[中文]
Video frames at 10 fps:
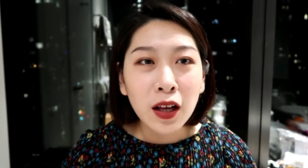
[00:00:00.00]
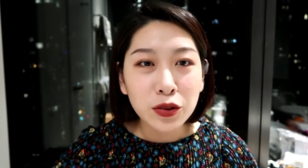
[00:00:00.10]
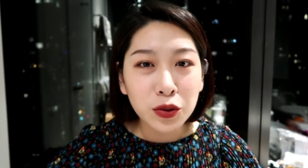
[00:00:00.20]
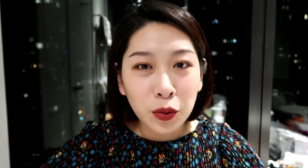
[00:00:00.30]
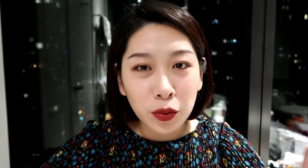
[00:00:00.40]

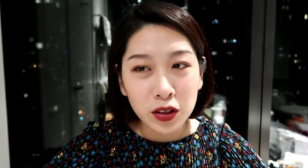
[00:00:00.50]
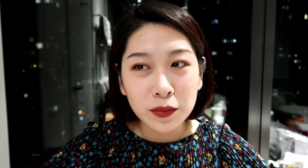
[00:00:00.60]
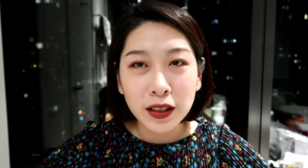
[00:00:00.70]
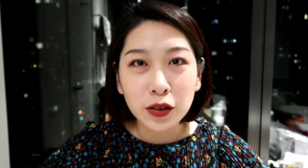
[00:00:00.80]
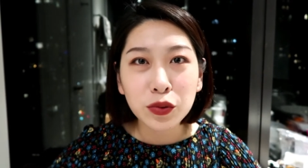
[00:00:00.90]
就我能
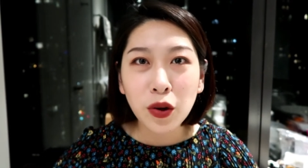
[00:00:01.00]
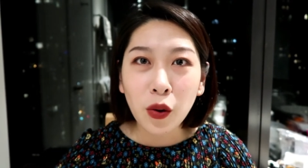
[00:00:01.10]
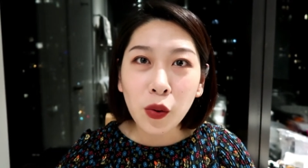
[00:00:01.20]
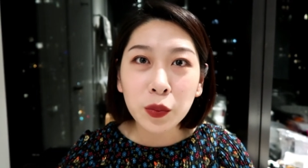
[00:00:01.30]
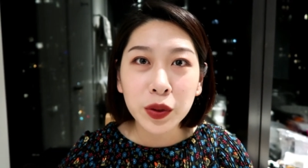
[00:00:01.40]
把它用到
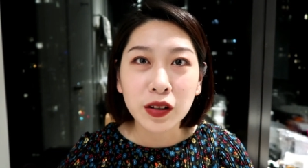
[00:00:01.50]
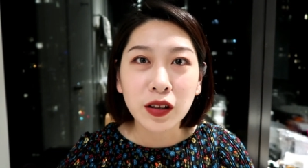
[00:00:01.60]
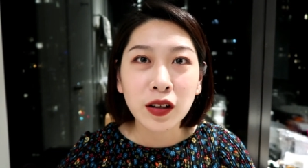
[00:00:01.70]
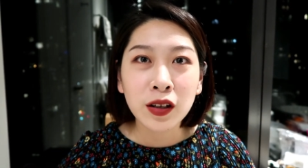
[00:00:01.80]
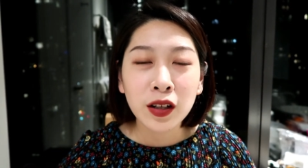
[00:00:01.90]
空
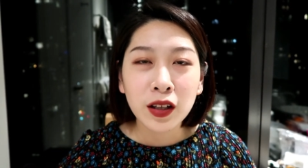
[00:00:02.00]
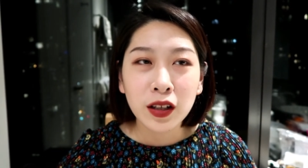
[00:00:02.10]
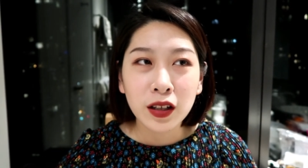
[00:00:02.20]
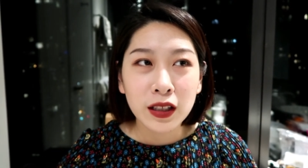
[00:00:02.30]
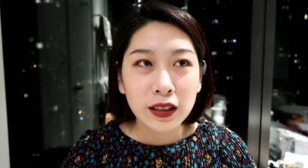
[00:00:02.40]
瓶，
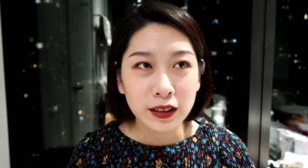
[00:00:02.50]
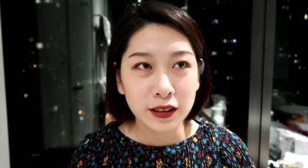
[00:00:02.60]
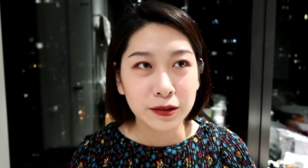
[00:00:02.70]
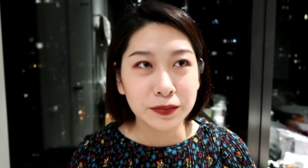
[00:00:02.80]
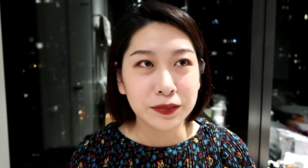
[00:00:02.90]

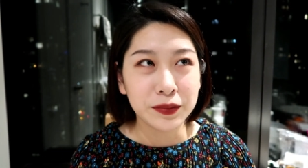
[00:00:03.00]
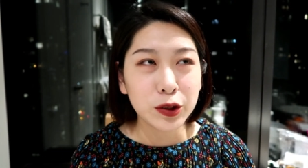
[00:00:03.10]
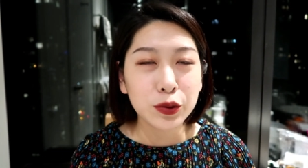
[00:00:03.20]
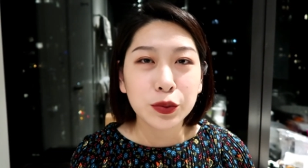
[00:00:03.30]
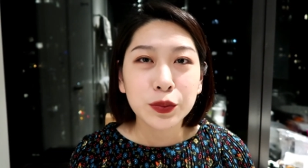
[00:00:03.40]
嗯，
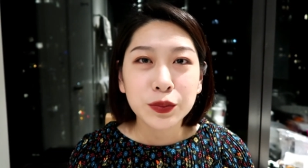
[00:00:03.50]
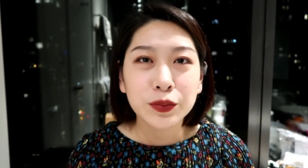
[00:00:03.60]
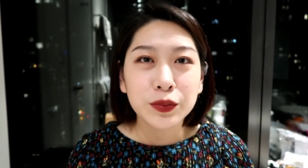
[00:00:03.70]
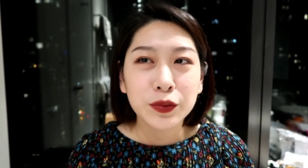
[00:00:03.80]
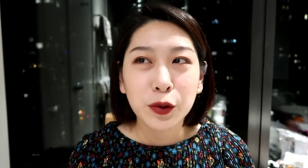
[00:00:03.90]
就
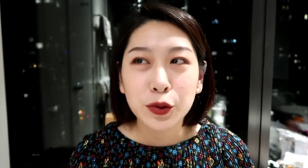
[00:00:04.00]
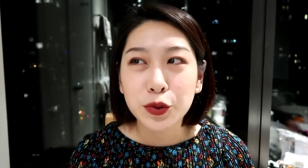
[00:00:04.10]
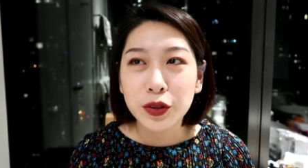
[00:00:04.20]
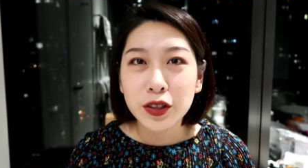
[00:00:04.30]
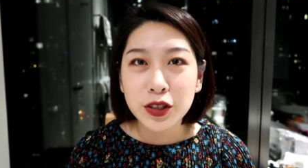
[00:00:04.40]
我就
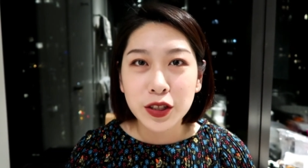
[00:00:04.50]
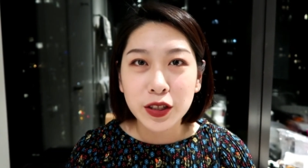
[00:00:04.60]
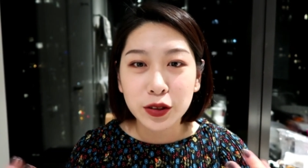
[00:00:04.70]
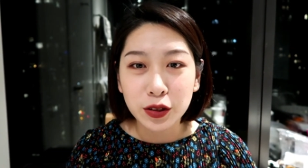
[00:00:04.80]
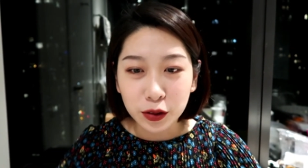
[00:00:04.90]
觉得是
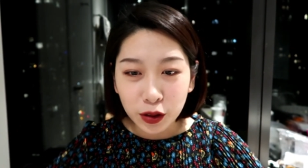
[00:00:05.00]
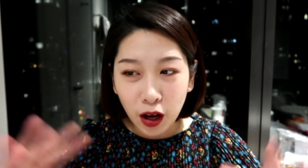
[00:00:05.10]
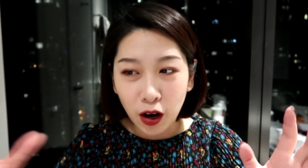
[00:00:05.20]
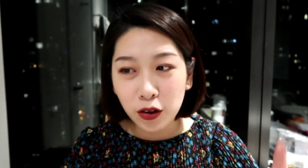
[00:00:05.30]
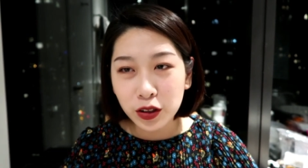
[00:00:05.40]
一能
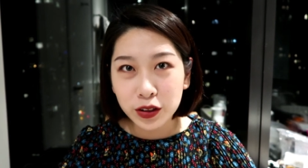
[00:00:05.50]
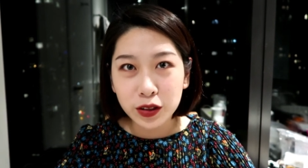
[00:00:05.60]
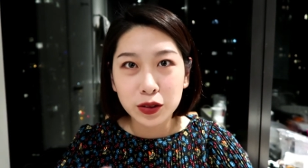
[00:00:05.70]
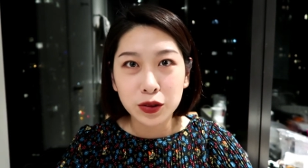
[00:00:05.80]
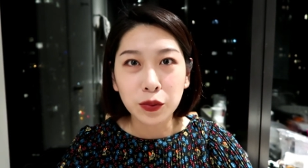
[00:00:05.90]
好好的
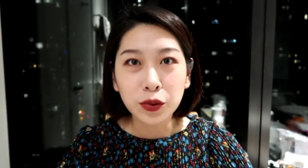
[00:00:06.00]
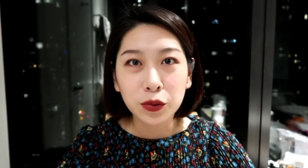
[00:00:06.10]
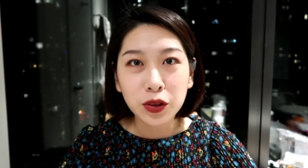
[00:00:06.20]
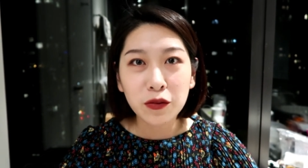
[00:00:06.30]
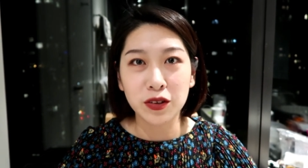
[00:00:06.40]
从
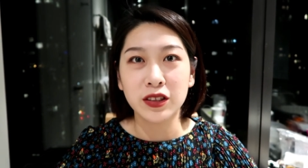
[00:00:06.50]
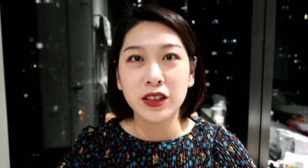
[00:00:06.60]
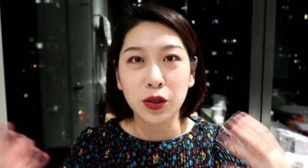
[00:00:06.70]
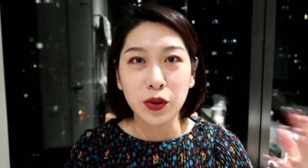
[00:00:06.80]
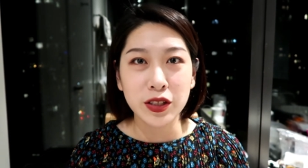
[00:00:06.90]
头到尾的
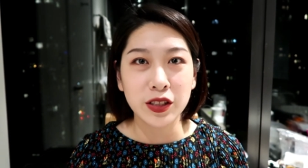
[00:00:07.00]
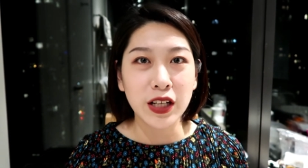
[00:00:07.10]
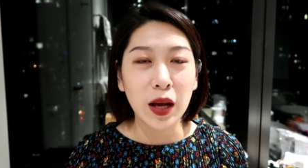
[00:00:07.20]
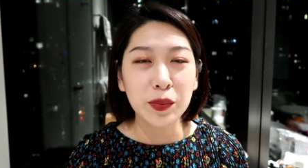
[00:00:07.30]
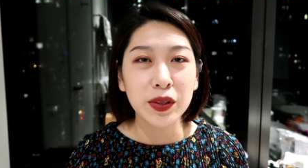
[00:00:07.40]
体会这个
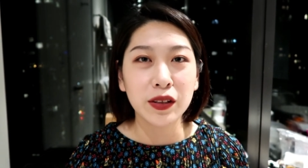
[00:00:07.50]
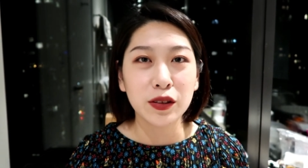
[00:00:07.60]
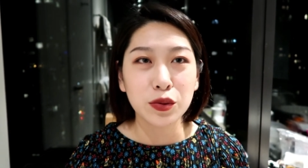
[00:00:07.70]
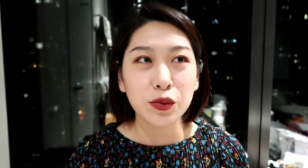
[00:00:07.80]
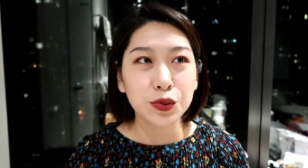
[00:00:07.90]
产品
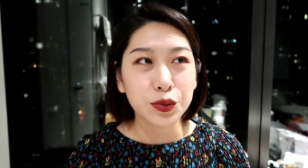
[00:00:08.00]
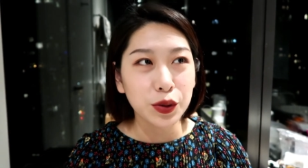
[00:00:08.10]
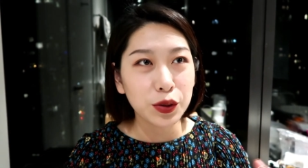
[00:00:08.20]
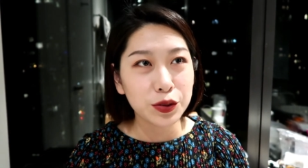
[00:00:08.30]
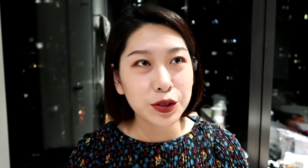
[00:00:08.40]
了，所以我就觉
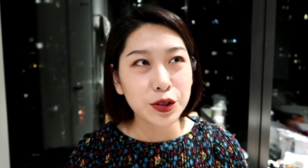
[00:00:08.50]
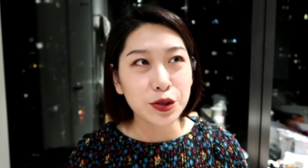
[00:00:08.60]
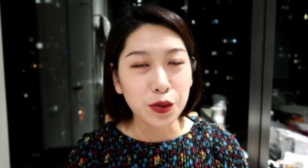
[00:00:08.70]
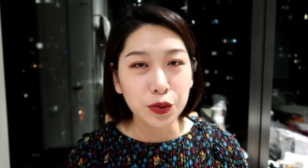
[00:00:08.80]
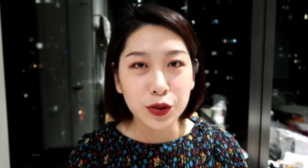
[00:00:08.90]
得这个
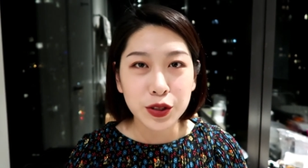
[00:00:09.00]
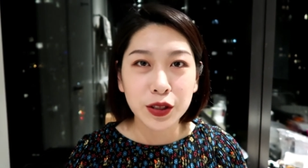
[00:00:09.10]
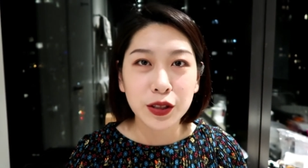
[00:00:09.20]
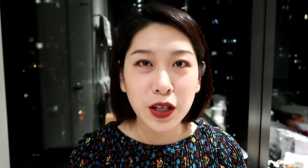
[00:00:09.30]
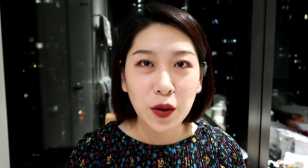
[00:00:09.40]
时候我对
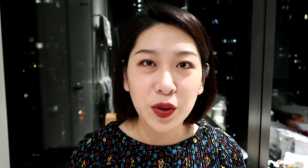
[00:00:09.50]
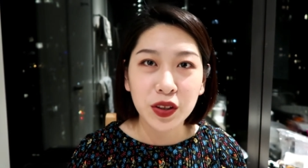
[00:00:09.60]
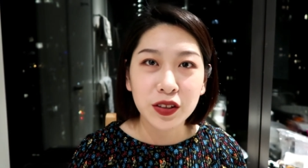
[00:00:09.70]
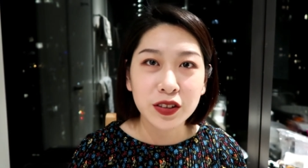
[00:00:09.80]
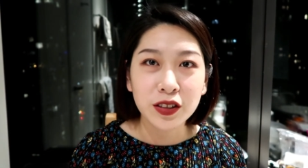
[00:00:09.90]
这个产
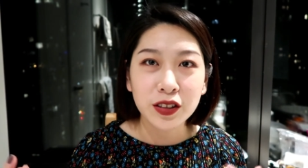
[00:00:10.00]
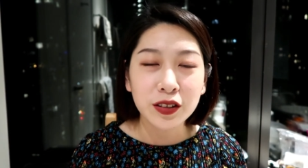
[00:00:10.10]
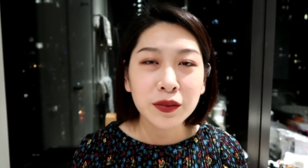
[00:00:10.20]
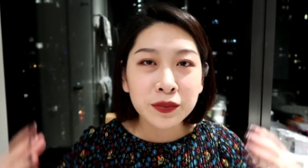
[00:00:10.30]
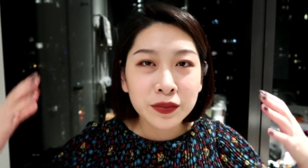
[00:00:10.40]
品的这个